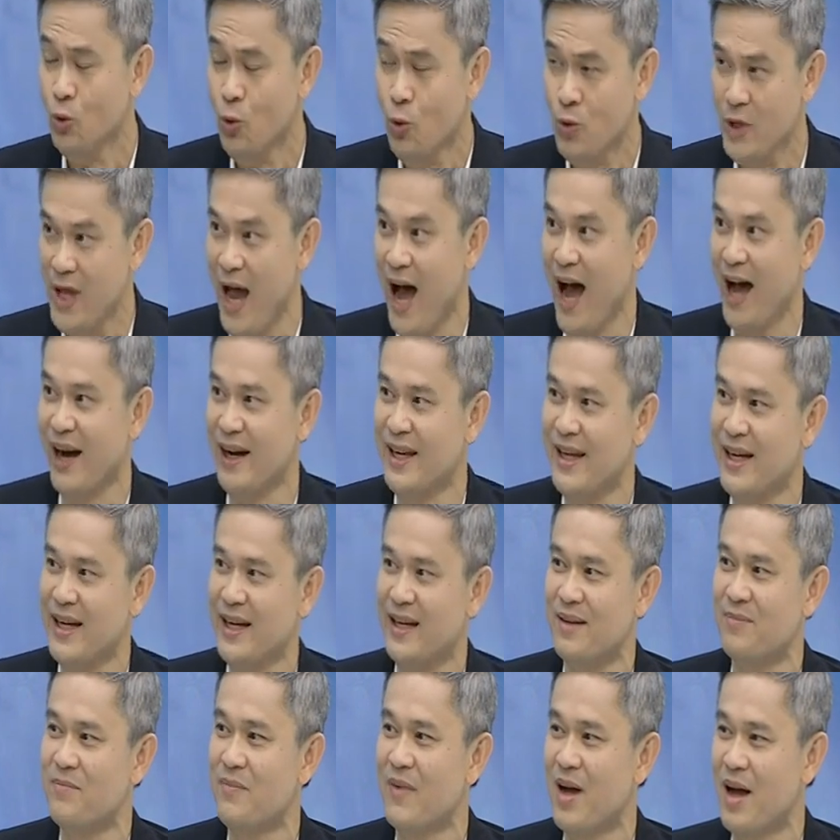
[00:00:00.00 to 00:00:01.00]
ทุก ๆ อย่างเนี่
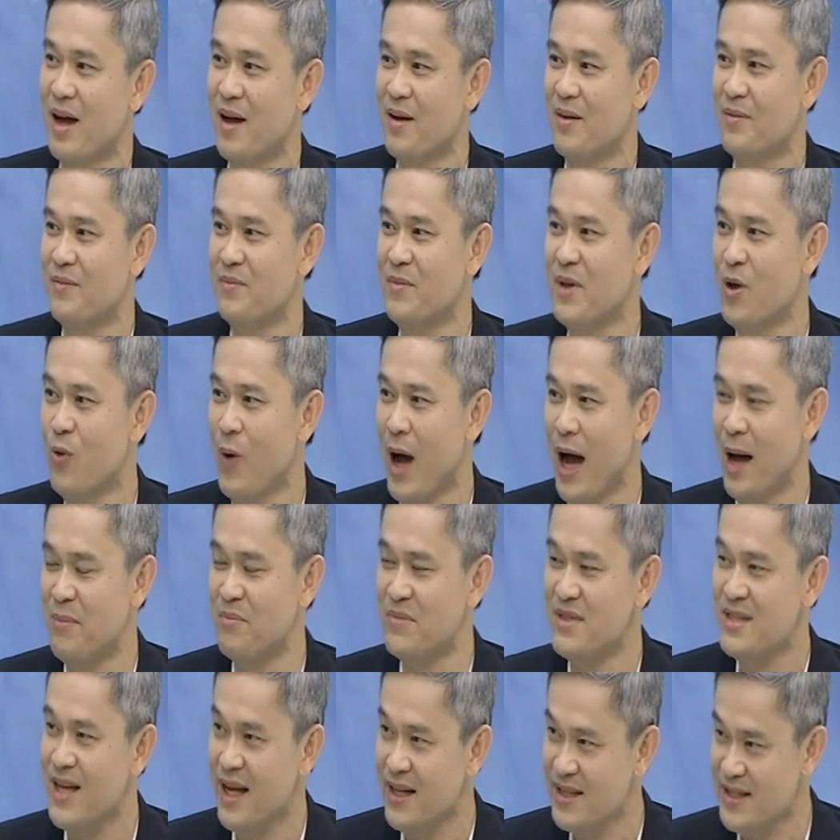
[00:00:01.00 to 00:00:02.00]
ยมีควา
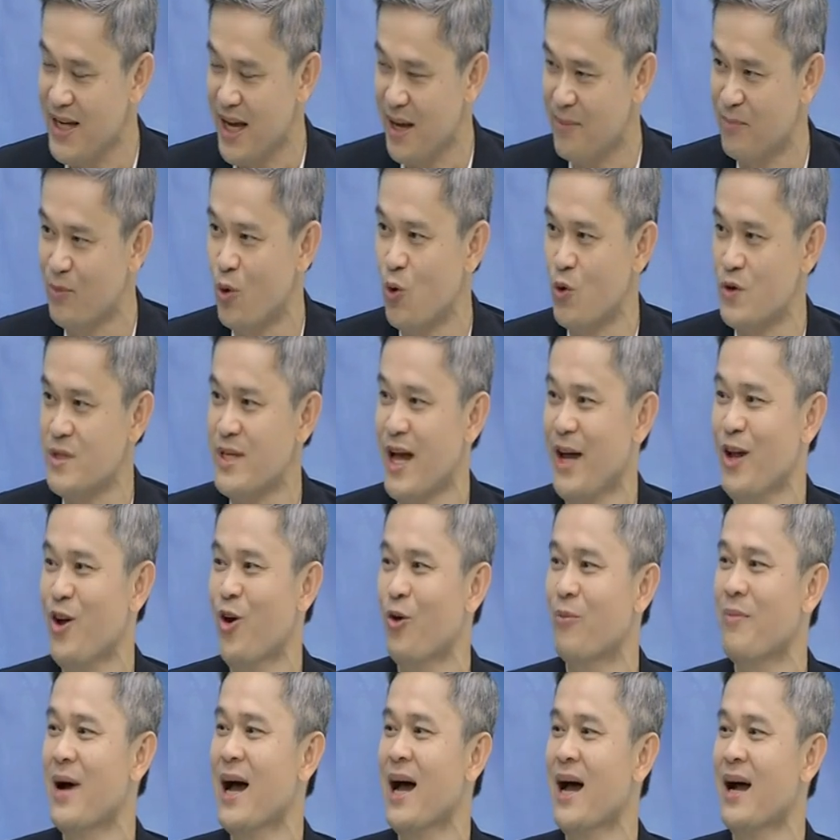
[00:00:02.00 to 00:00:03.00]
มชัดเจนโปร่งใส
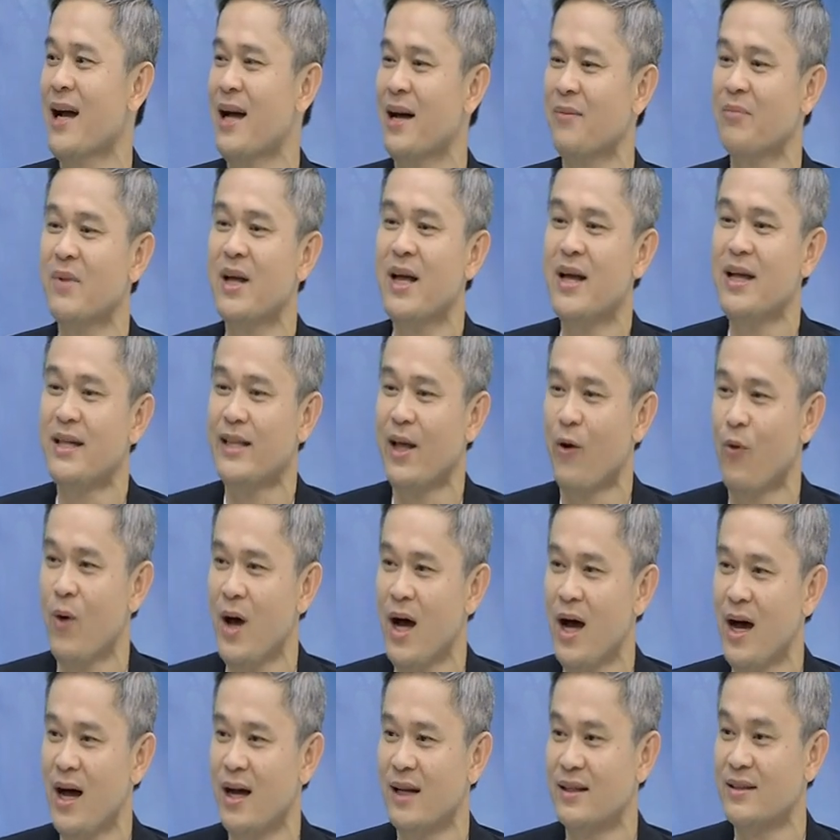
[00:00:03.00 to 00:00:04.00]
ออกมาครับ แต่
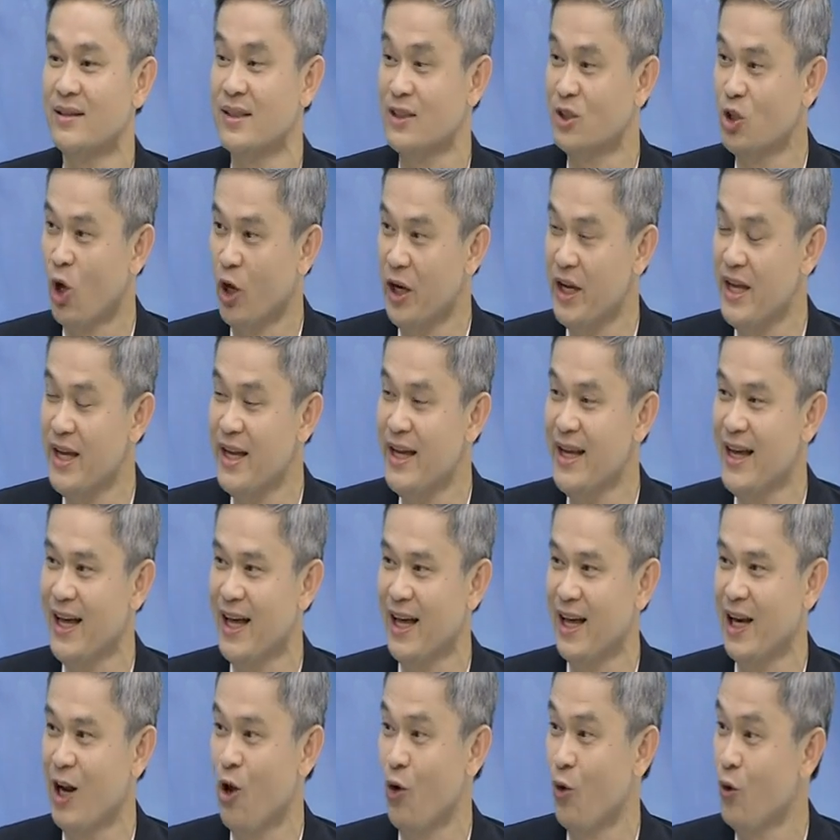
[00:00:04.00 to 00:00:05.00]
ว่าถึงตอนนี้เนี่
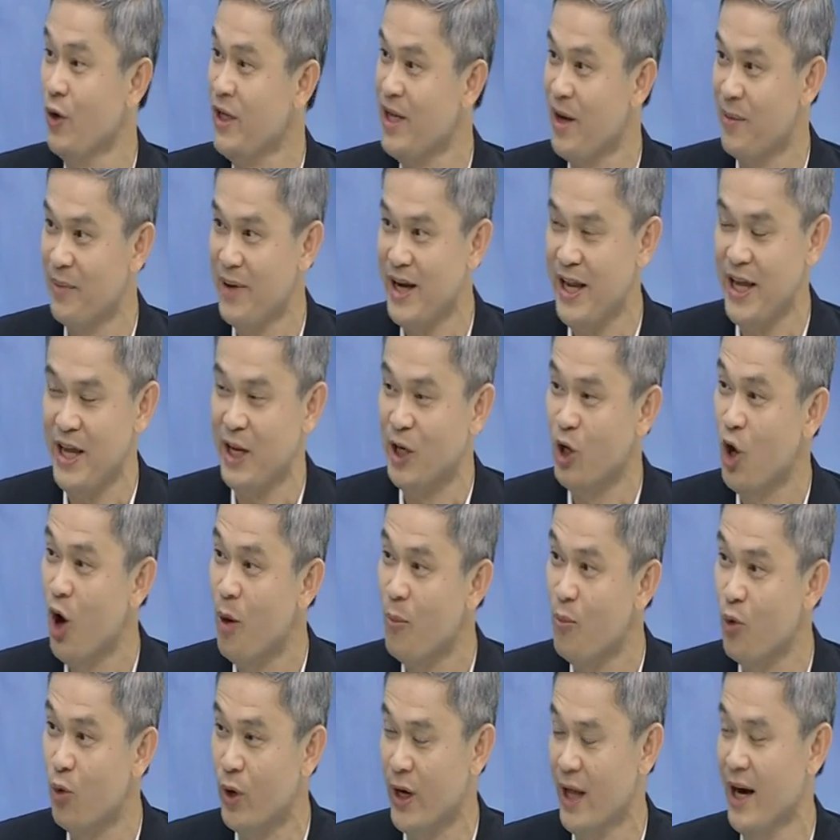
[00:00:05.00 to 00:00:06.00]
ยเราก็ยังไม่ได้เห็น
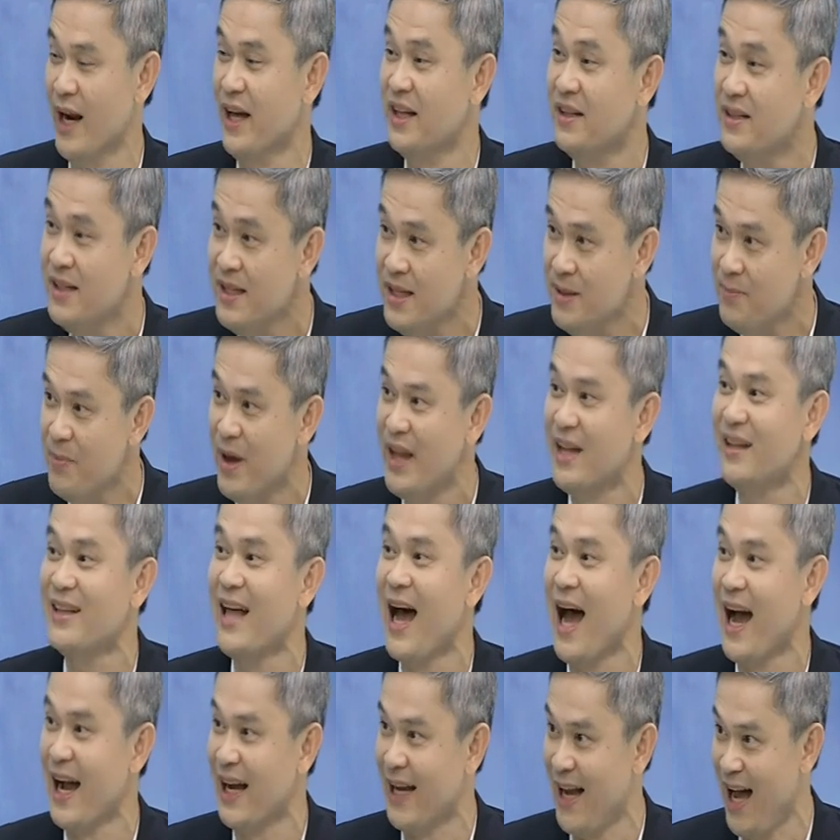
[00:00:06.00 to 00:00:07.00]
ข้อมูลอะไรที่เป็น
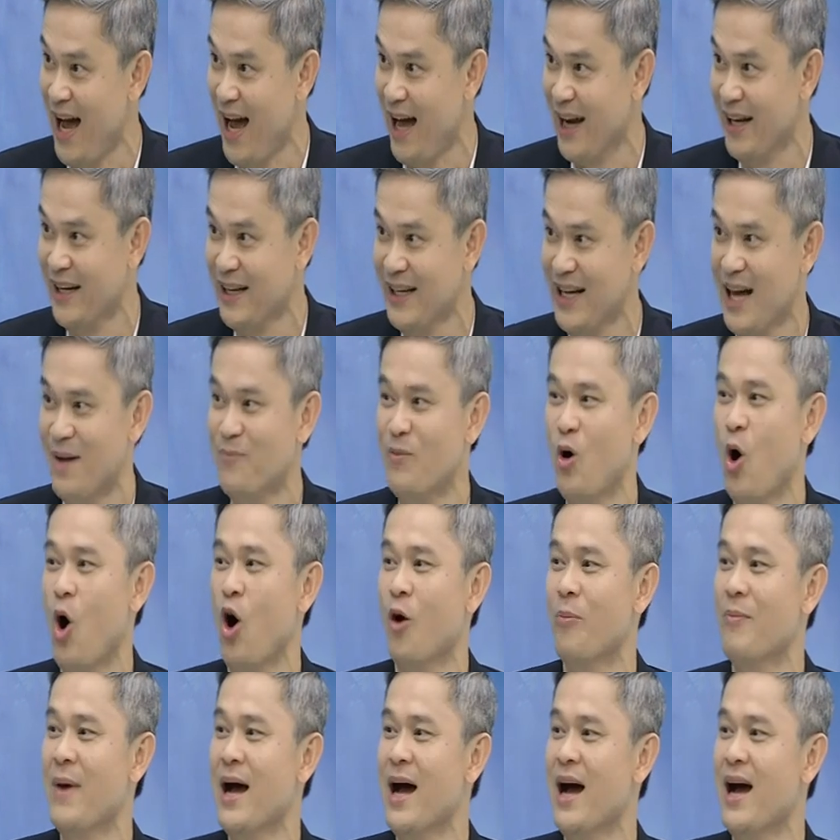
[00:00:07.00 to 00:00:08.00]
ทางการนะครับอ
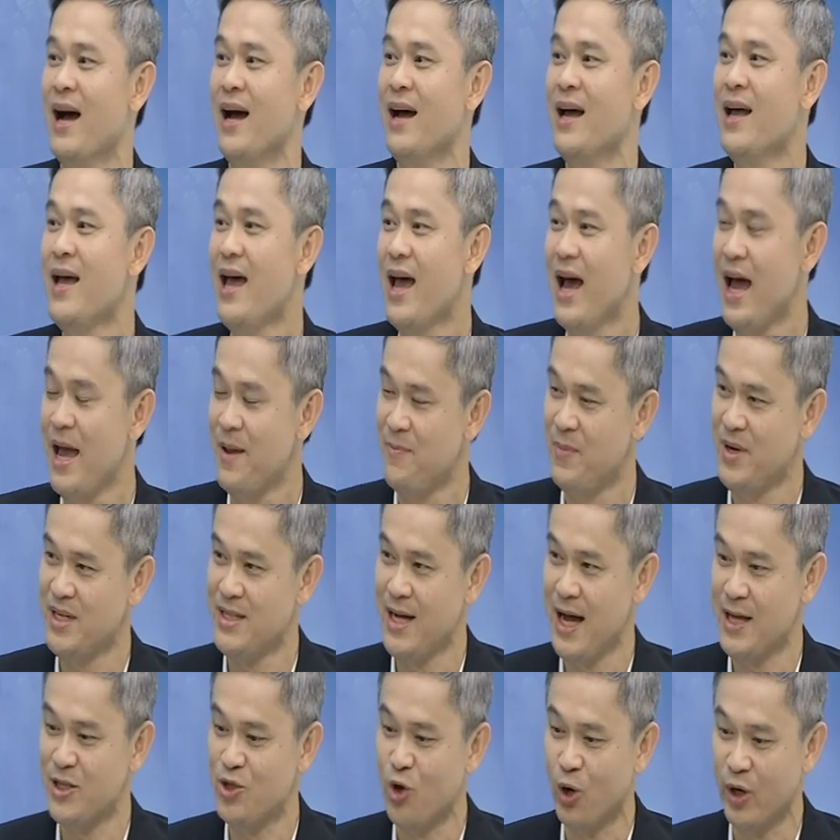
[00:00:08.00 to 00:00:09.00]
อกมาให้ป
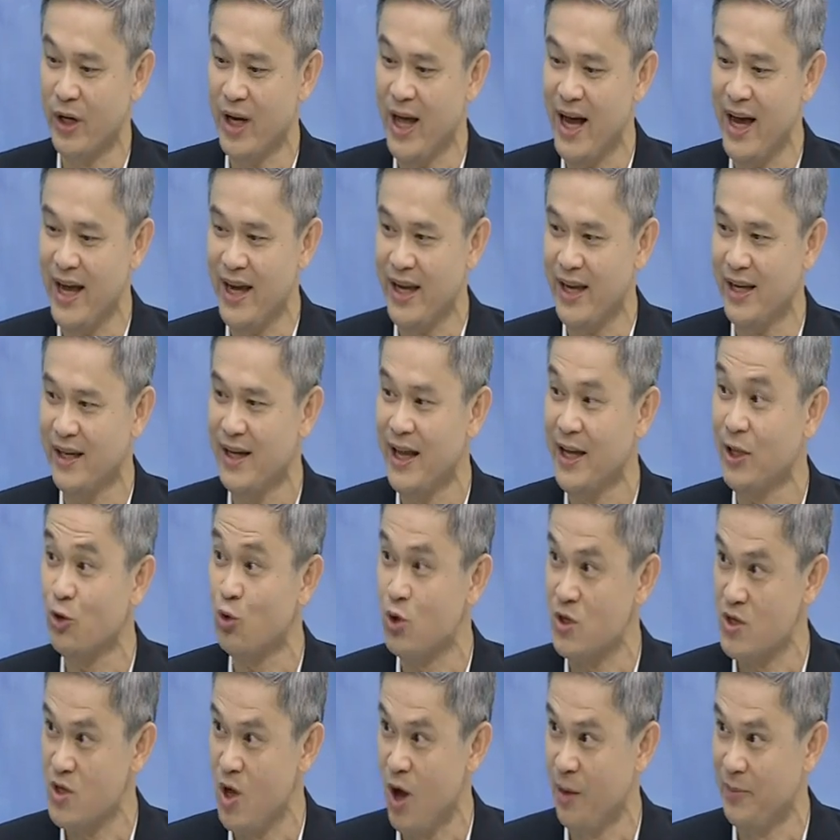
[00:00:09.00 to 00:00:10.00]
ระชาชนได้ ได้
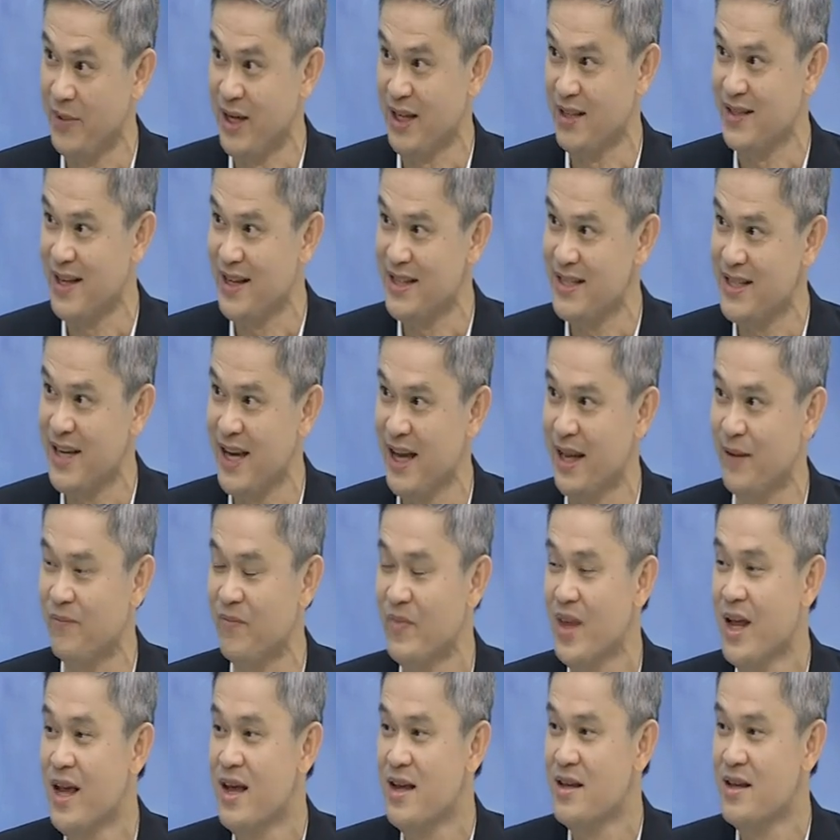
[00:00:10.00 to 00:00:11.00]
ตรวจสอบอย่างชัดเจน